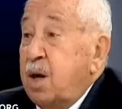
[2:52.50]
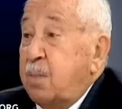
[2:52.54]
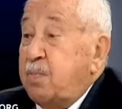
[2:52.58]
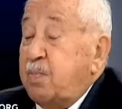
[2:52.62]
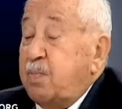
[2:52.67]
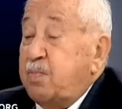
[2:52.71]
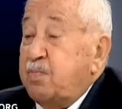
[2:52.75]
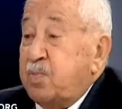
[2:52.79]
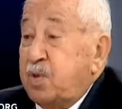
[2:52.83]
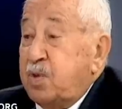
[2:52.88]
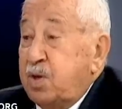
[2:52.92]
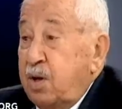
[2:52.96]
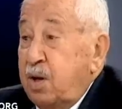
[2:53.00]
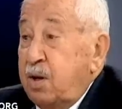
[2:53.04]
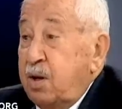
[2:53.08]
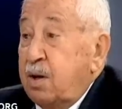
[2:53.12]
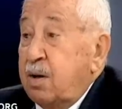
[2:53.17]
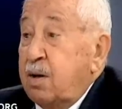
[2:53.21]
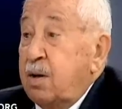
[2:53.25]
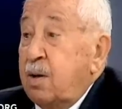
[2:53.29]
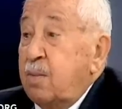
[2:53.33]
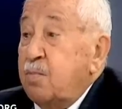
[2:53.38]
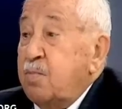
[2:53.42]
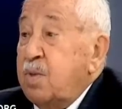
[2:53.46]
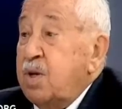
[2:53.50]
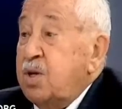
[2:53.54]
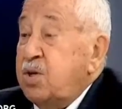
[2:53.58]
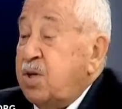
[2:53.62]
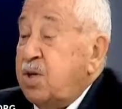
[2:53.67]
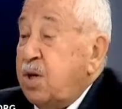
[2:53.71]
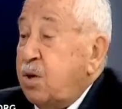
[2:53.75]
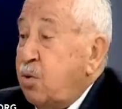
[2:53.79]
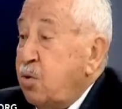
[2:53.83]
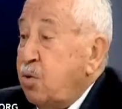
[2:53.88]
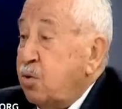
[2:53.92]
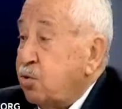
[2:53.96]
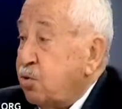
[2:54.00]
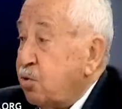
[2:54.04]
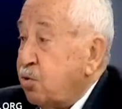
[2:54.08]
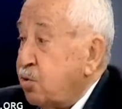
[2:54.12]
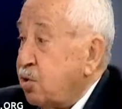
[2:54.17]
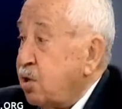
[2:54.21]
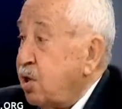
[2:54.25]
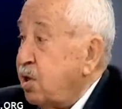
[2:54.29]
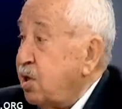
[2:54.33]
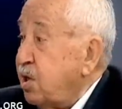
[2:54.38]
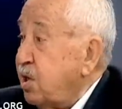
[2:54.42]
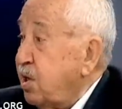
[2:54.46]
yaptığı
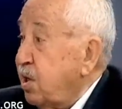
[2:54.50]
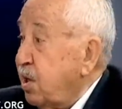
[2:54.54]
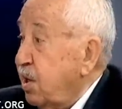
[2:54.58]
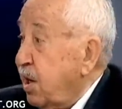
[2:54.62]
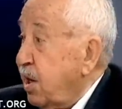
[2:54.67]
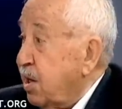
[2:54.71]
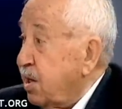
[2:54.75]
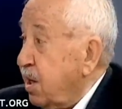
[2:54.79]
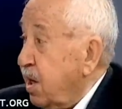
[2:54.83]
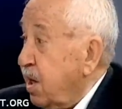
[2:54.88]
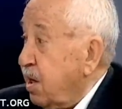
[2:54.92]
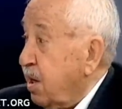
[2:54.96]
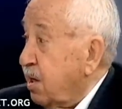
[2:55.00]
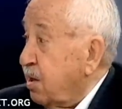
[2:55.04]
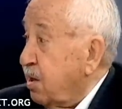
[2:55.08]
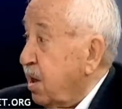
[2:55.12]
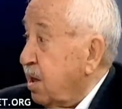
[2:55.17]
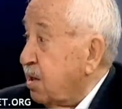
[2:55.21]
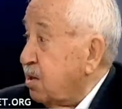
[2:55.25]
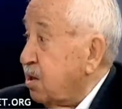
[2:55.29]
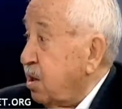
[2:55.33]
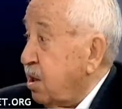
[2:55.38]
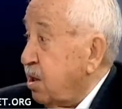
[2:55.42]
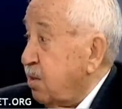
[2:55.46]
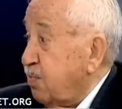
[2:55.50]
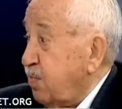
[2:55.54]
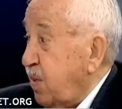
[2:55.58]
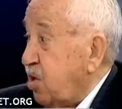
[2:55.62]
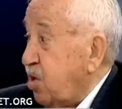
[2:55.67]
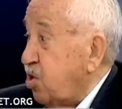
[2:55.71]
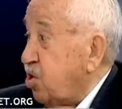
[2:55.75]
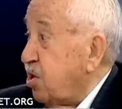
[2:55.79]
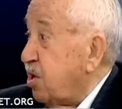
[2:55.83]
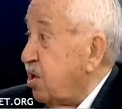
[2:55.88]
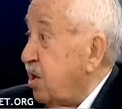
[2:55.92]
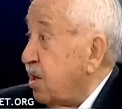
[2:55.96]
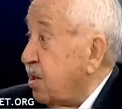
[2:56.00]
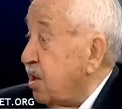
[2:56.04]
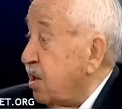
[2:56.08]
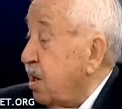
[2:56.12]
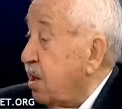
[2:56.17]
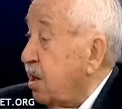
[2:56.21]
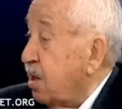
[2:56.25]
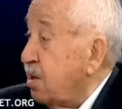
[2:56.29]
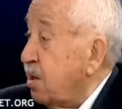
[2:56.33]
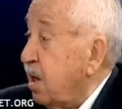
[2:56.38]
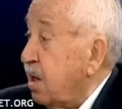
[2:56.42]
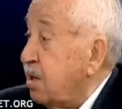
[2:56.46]
1840 yıllarına kadar 45
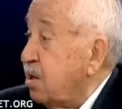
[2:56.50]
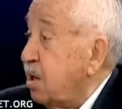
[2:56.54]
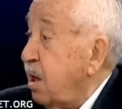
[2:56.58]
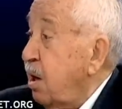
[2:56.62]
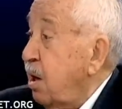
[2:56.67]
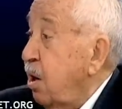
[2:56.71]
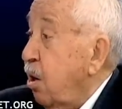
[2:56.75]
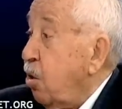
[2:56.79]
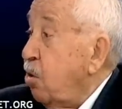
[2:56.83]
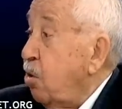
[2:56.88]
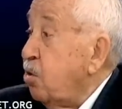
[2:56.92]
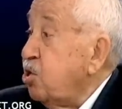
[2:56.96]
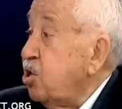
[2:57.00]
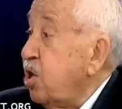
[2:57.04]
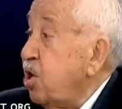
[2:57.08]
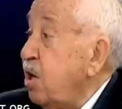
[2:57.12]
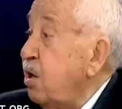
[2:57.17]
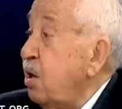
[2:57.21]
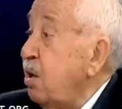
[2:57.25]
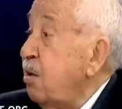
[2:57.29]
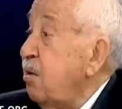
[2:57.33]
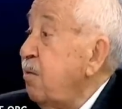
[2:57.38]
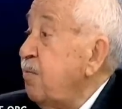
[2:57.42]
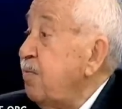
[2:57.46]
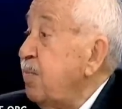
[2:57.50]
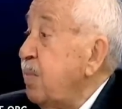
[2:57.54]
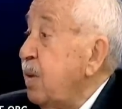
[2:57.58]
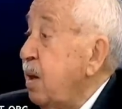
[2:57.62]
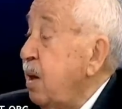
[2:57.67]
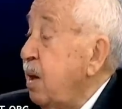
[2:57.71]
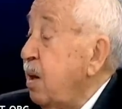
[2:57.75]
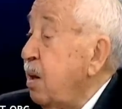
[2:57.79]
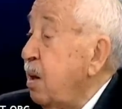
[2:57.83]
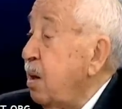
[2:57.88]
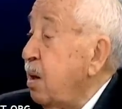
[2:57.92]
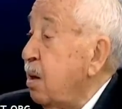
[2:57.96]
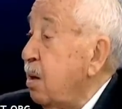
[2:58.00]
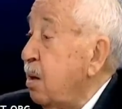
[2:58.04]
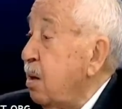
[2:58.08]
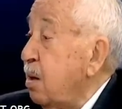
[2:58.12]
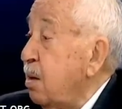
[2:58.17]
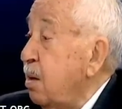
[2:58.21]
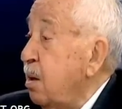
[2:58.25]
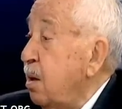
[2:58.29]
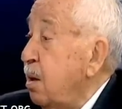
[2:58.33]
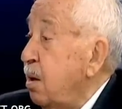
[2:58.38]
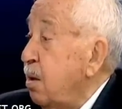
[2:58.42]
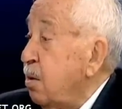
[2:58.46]
yıllarına kadar o şey
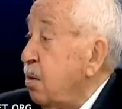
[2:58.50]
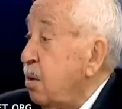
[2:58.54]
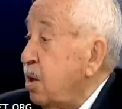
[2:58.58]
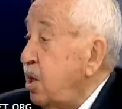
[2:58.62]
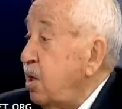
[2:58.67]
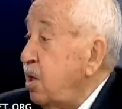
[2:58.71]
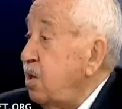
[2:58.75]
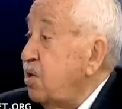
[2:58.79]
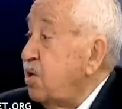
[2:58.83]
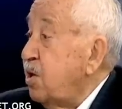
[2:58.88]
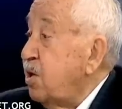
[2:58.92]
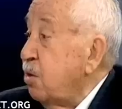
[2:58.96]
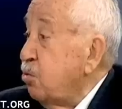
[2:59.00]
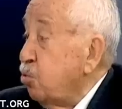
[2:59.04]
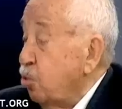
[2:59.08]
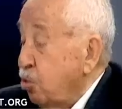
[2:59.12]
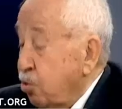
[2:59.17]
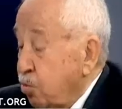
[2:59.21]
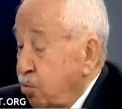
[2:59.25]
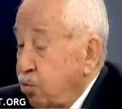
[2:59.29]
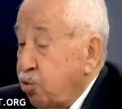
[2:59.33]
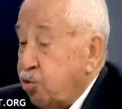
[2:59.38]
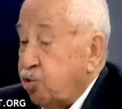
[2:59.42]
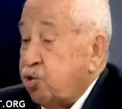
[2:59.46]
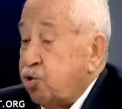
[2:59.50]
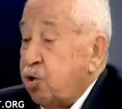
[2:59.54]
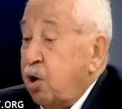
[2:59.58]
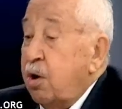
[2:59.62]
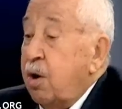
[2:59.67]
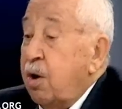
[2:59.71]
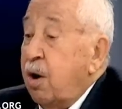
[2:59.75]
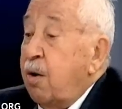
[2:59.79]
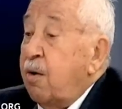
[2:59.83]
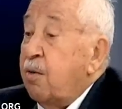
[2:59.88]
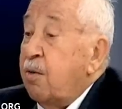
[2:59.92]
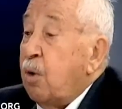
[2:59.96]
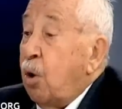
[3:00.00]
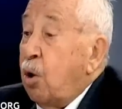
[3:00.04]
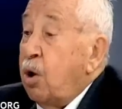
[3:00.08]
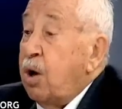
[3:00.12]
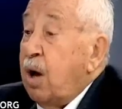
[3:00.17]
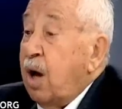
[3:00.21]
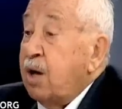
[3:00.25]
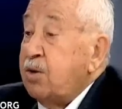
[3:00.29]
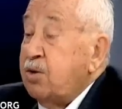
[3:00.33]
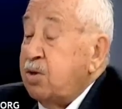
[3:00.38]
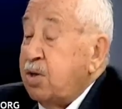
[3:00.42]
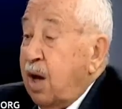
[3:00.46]
e, kilise durmuş. durmuş.
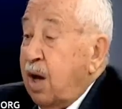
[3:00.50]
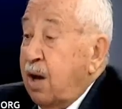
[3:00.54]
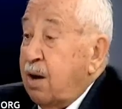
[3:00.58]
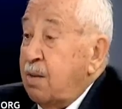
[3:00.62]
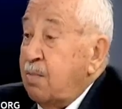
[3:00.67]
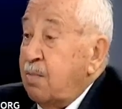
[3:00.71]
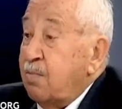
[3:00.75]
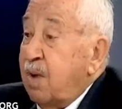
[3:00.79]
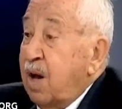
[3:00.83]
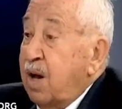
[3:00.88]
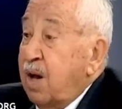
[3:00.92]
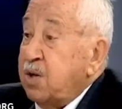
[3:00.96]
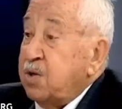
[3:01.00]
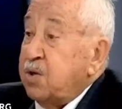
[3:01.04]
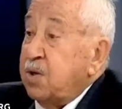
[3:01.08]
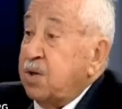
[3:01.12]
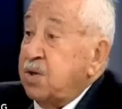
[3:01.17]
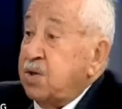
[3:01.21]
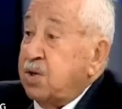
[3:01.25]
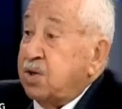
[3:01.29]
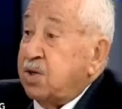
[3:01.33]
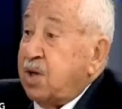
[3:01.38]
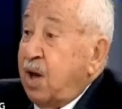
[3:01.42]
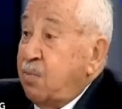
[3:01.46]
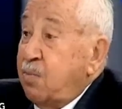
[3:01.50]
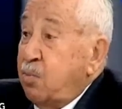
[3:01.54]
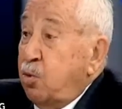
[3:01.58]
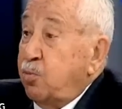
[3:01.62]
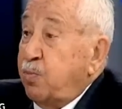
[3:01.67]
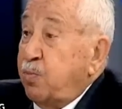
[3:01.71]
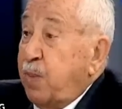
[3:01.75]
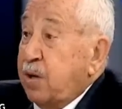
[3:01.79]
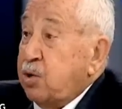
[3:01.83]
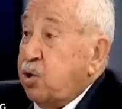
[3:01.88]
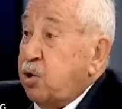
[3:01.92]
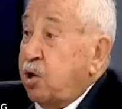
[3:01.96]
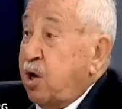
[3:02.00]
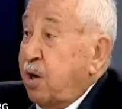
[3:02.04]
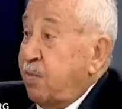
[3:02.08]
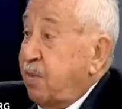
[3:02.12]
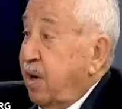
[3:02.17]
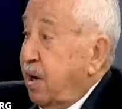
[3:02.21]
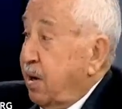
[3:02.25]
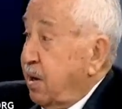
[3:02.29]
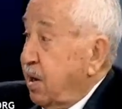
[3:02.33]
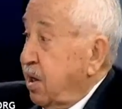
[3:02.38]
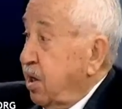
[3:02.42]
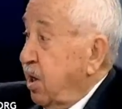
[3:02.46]
O, hatta bazı İstanbul
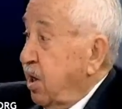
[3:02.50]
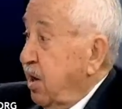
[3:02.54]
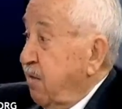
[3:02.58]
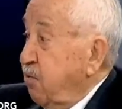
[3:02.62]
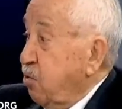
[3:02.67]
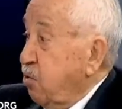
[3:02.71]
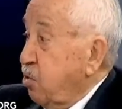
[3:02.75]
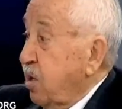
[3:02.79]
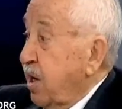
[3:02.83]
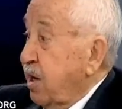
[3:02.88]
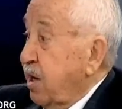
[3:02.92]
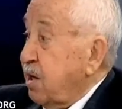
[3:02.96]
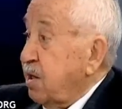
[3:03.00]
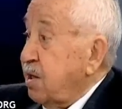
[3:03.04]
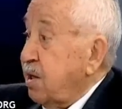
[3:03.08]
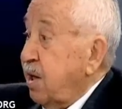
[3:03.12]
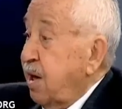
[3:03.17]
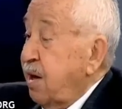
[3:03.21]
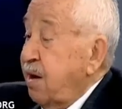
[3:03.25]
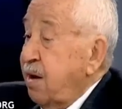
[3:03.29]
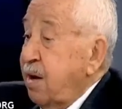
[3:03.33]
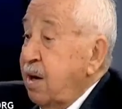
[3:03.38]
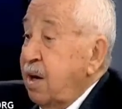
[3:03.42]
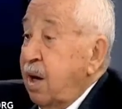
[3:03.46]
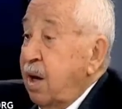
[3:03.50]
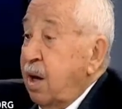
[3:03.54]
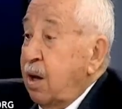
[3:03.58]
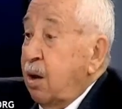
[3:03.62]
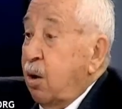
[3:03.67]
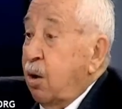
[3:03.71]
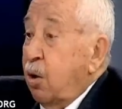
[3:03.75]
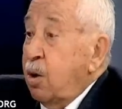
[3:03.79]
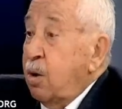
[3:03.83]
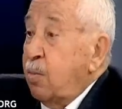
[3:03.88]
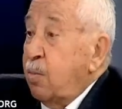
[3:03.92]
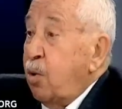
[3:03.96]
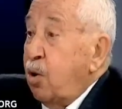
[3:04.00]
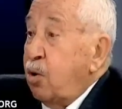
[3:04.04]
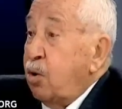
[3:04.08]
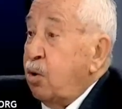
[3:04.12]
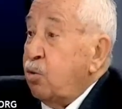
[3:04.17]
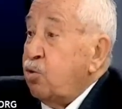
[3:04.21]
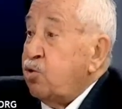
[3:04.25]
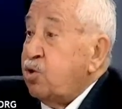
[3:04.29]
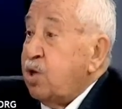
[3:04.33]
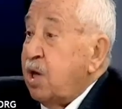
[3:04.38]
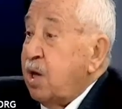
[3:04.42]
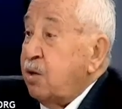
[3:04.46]
panorama gravürlerinde e,
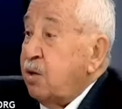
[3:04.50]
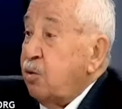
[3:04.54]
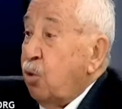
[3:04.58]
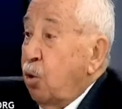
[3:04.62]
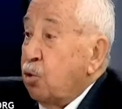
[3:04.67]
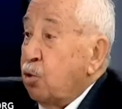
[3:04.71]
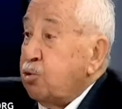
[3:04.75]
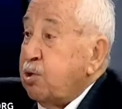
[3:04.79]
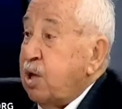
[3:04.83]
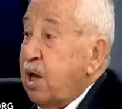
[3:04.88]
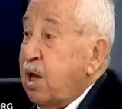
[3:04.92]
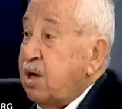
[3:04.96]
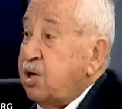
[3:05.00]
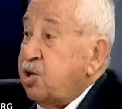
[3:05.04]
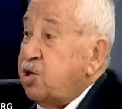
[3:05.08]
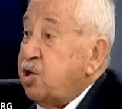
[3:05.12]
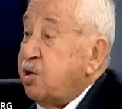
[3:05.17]
böyle üzerinde otlar